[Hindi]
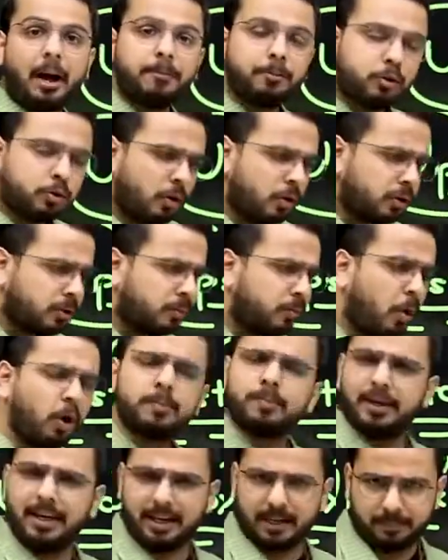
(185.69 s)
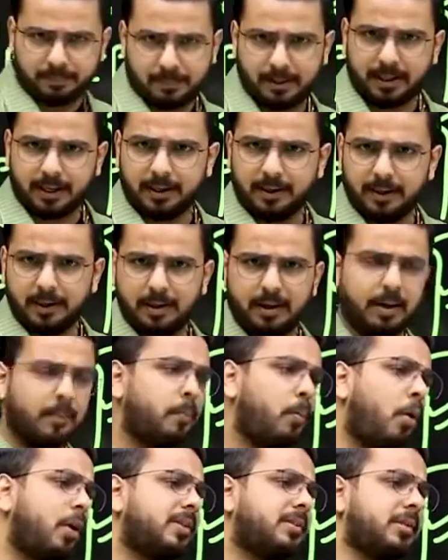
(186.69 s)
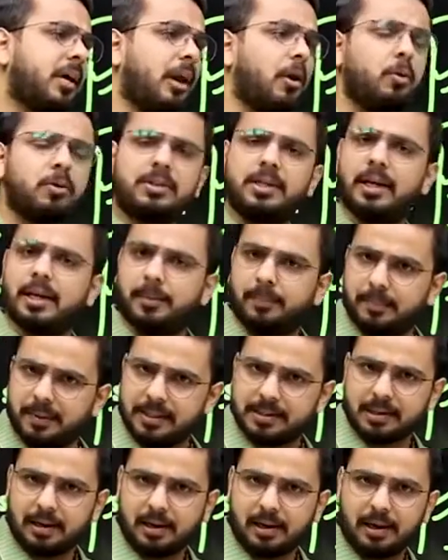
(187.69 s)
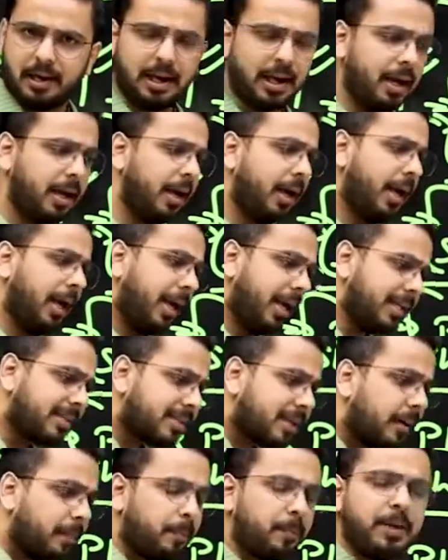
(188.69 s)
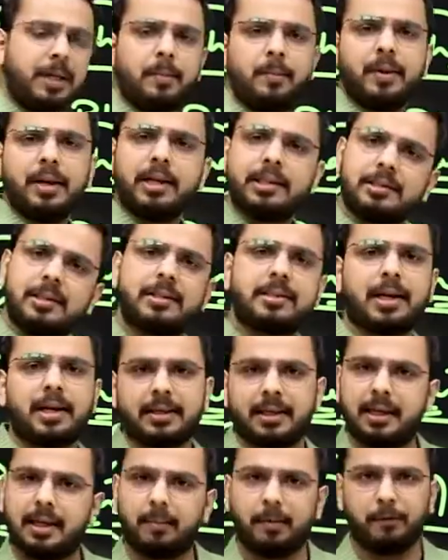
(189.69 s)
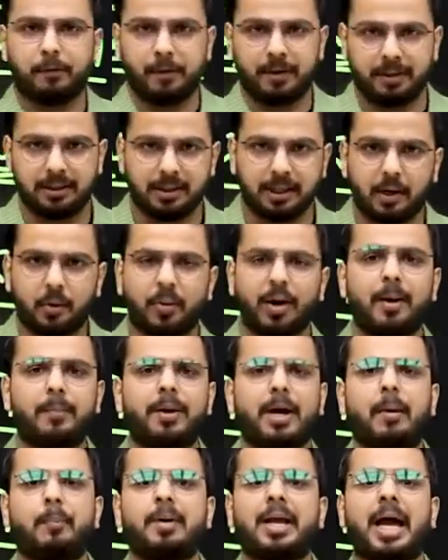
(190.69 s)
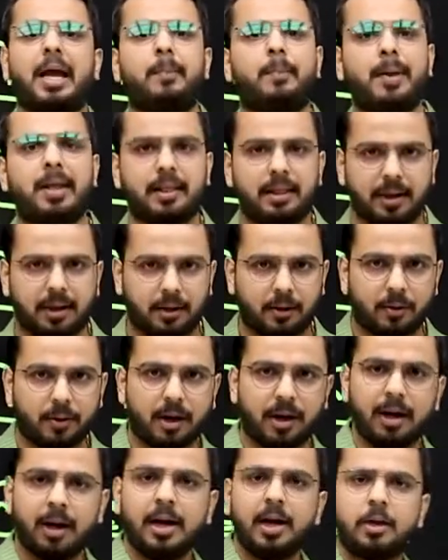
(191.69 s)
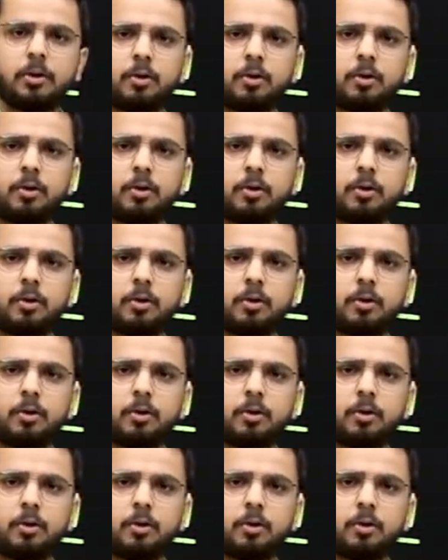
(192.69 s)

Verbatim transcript: अपशॉक्स बहुत बड़ी कंपनी है बहुत सालों से कंपनी चल रही है इस कंपनी में रतन टाटा ने भी फंड दिया हुआ है अभी आपने आईपीएल देखा होगा